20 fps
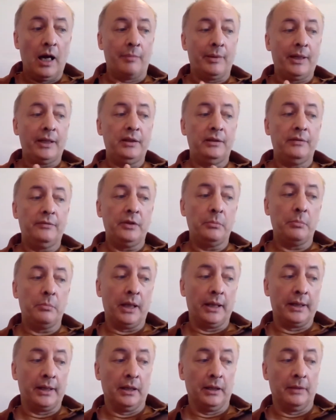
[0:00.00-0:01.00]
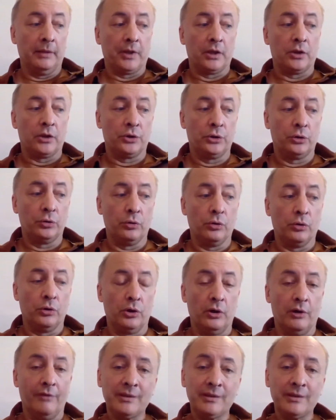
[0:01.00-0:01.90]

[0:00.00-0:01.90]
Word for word: Обратите внимание, что,